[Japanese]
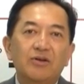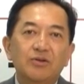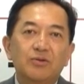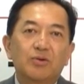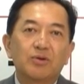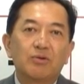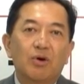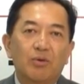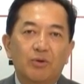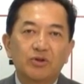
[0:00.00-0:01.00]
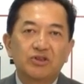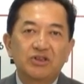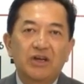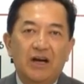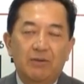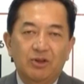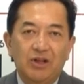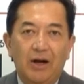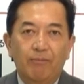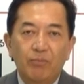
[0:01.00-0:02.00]
ということを申し上げま
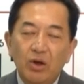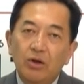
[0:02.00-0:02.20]
した。